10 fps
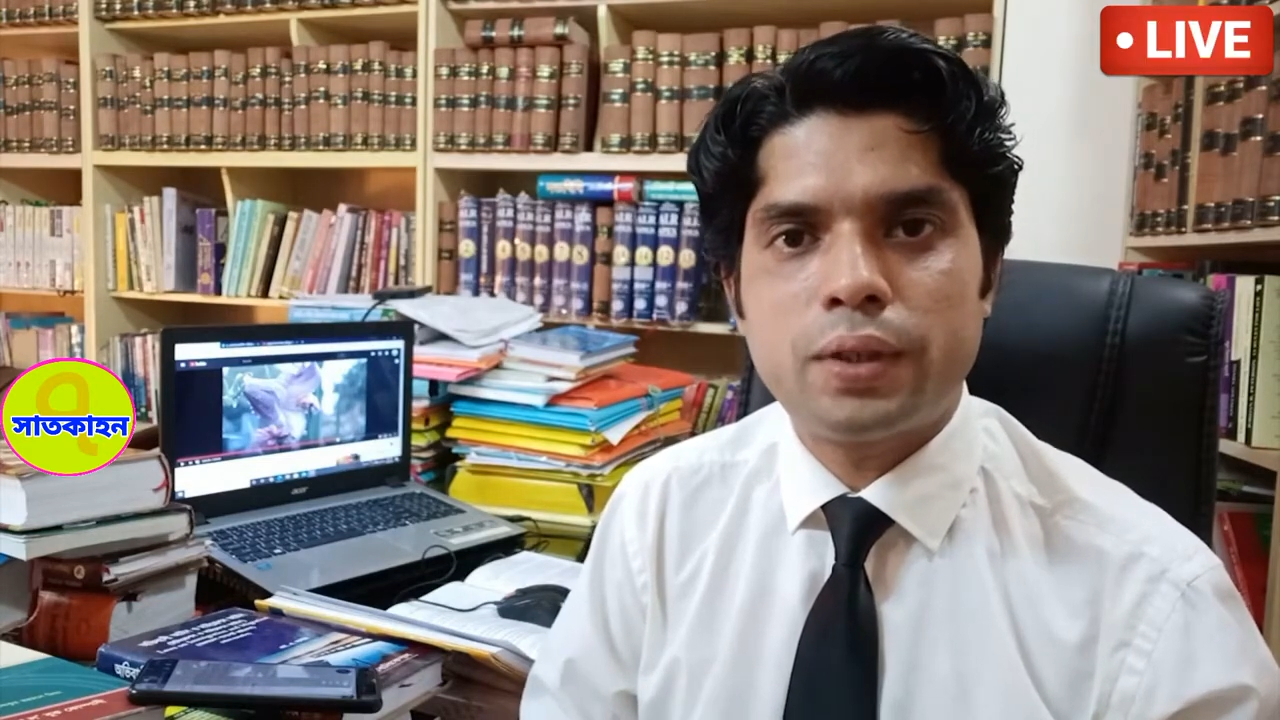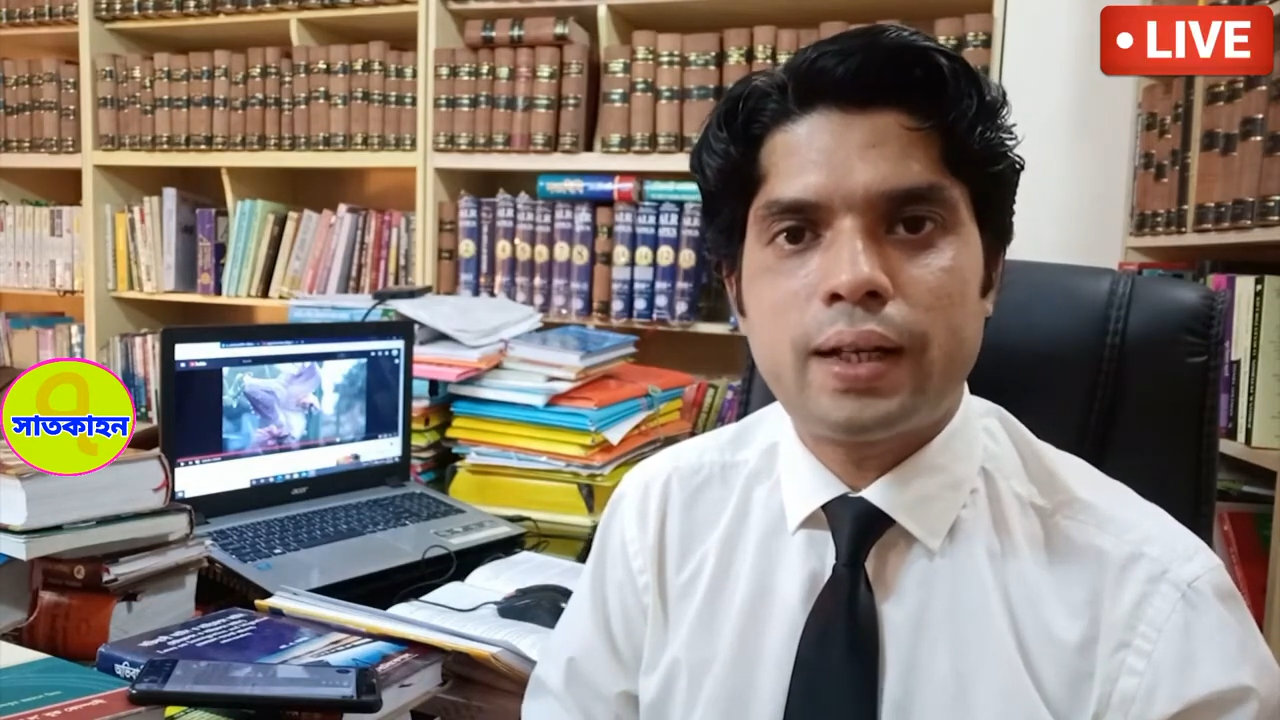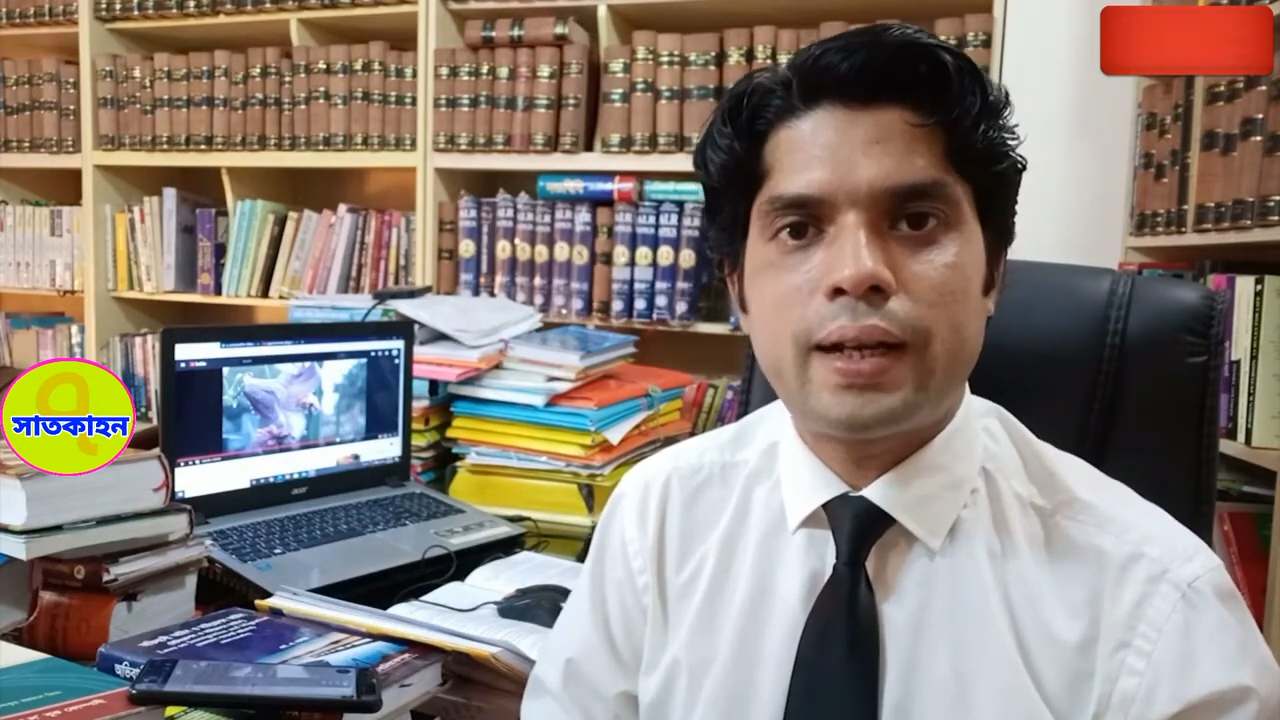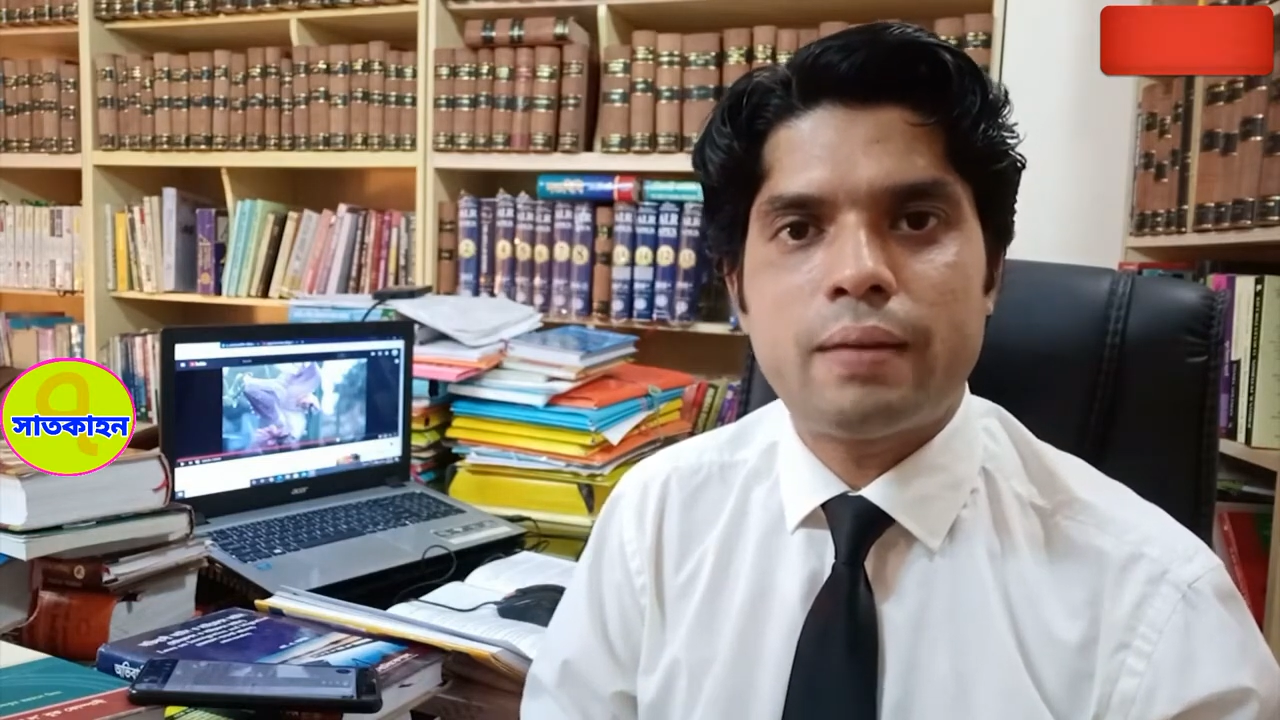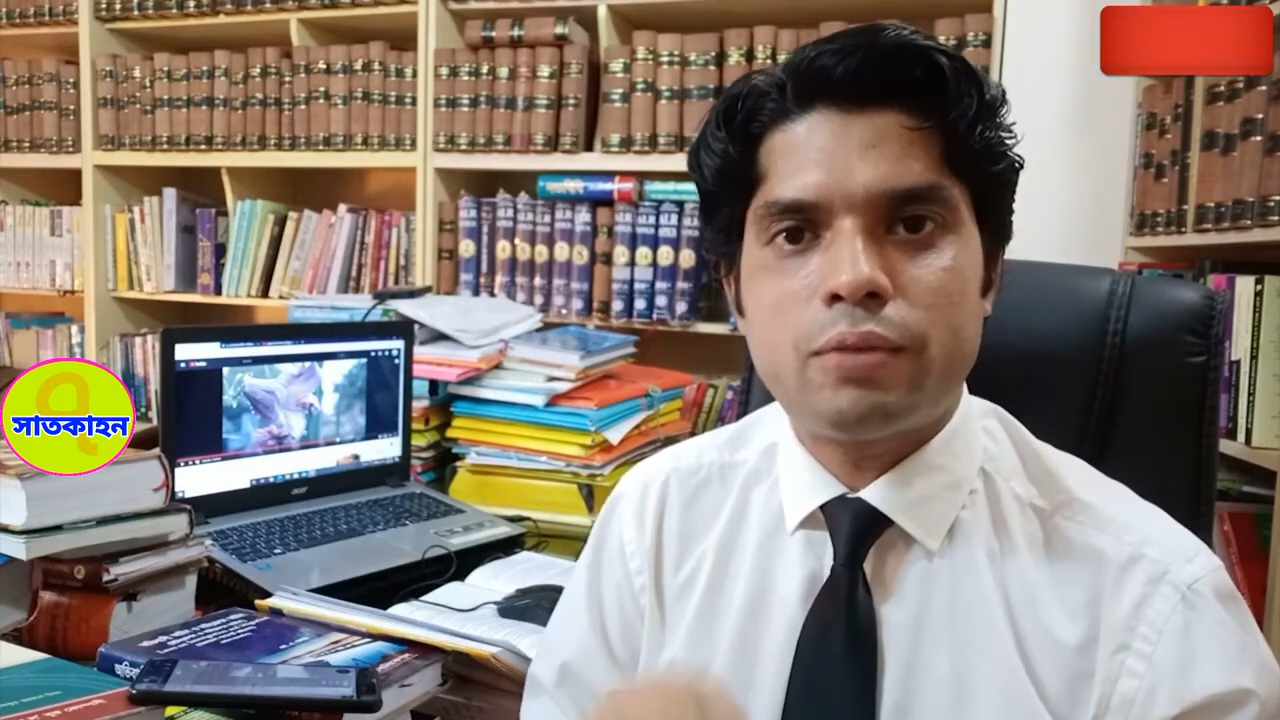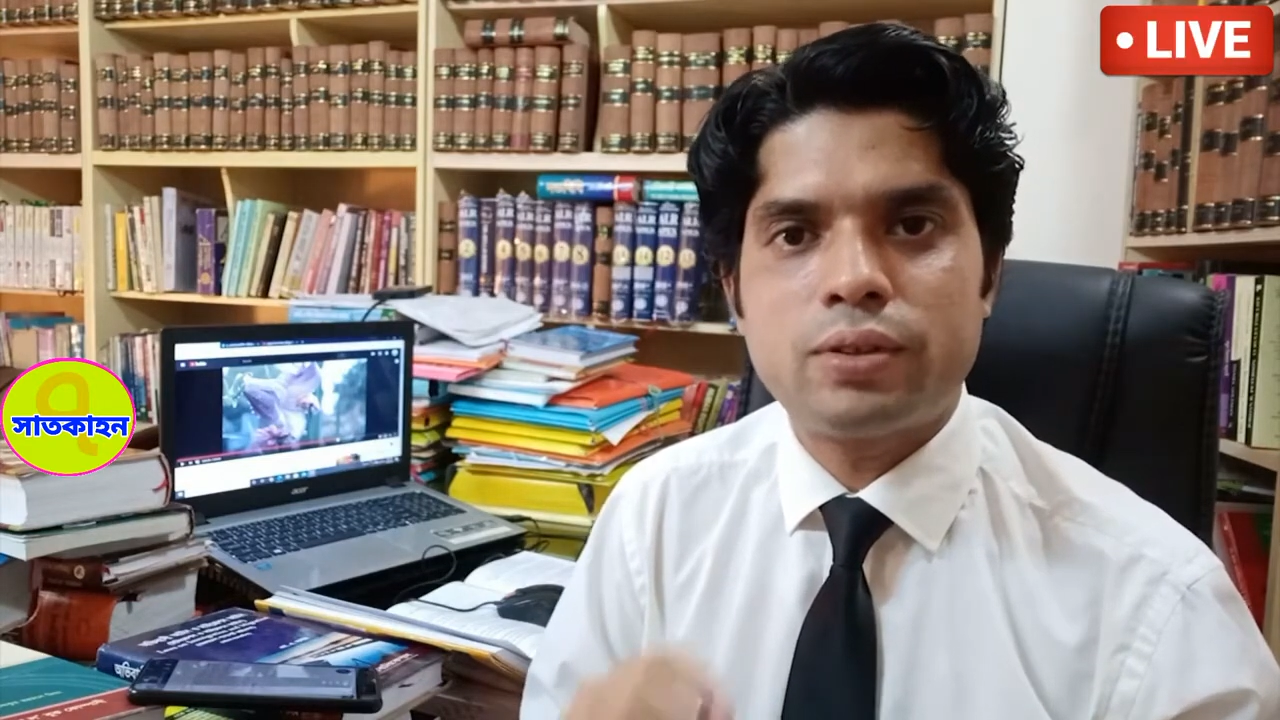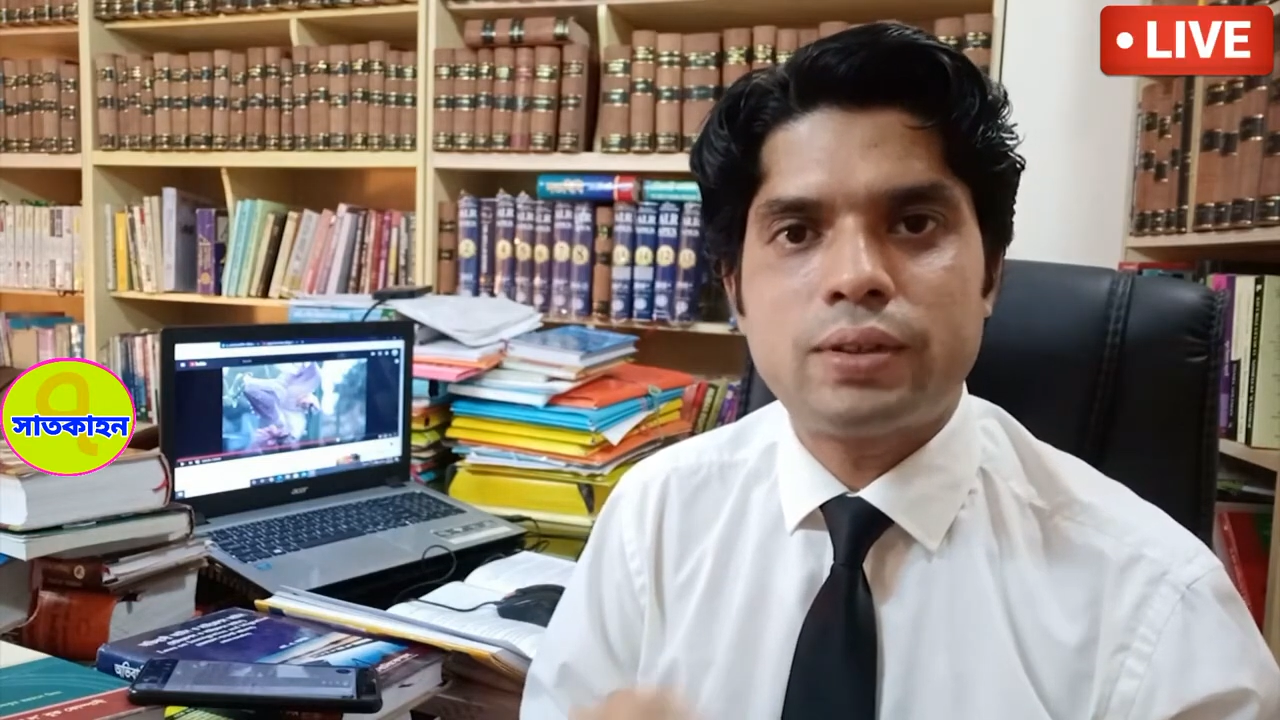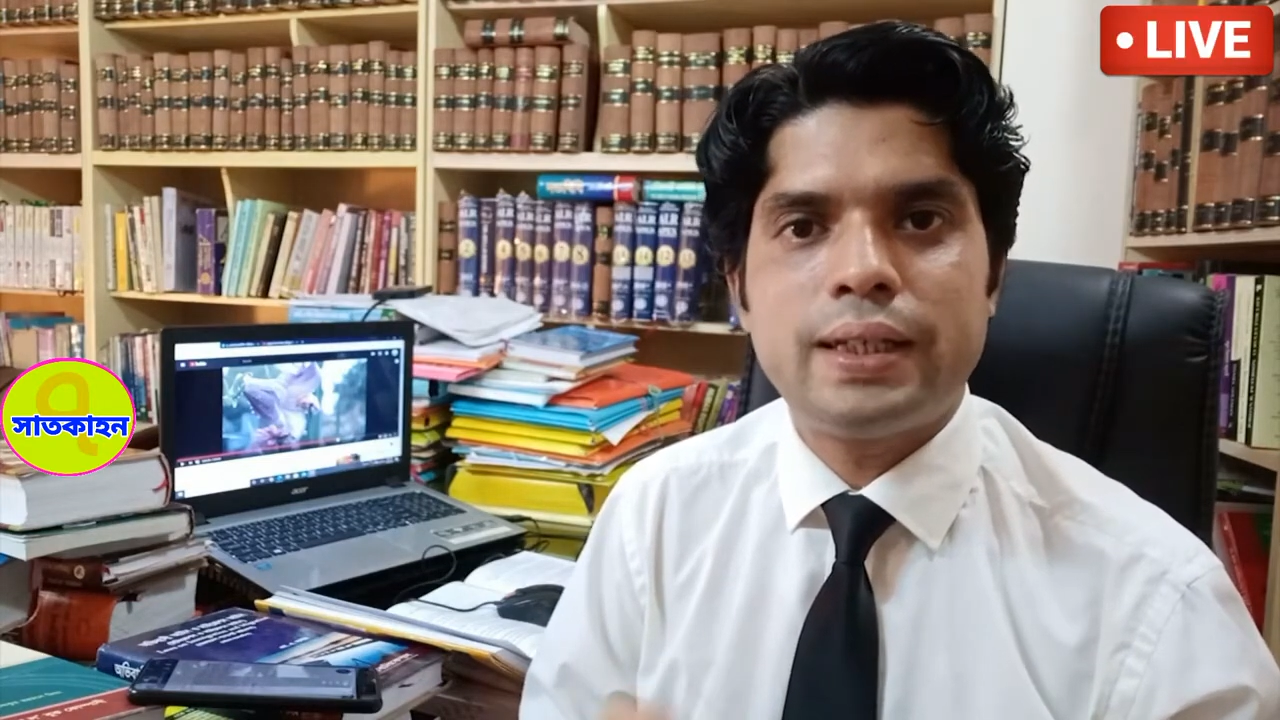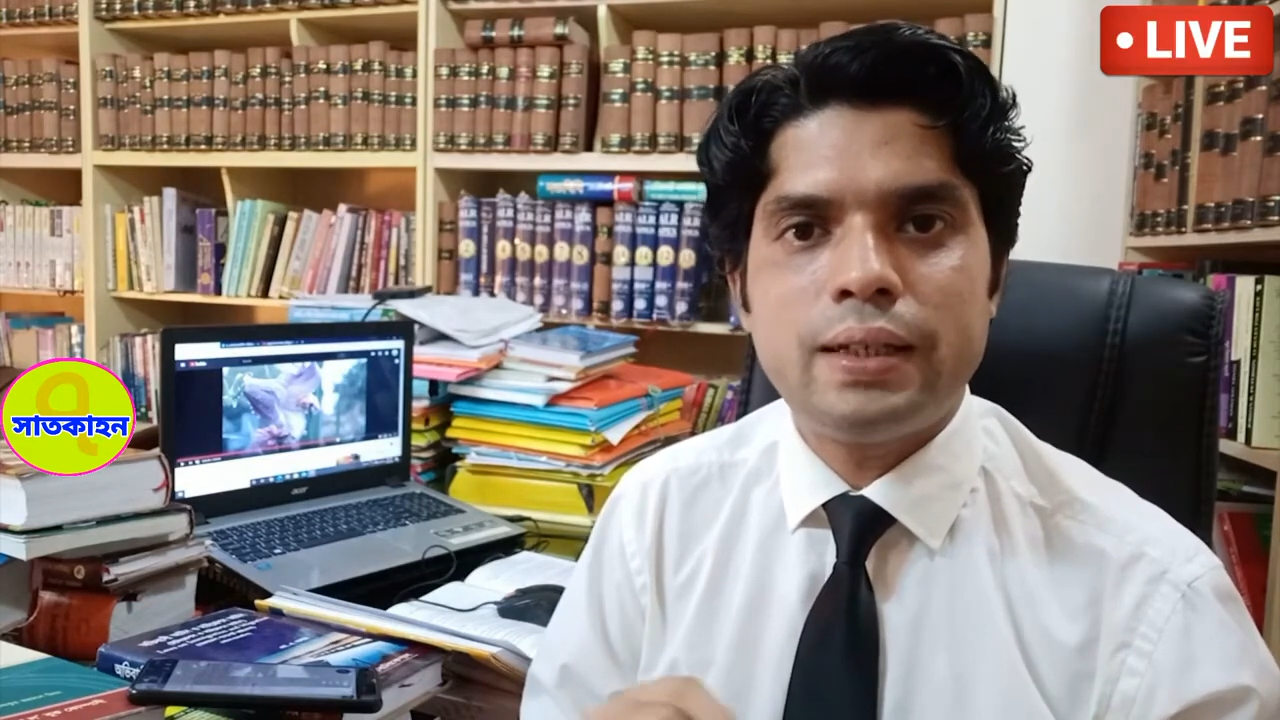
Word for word: উপধারা এবং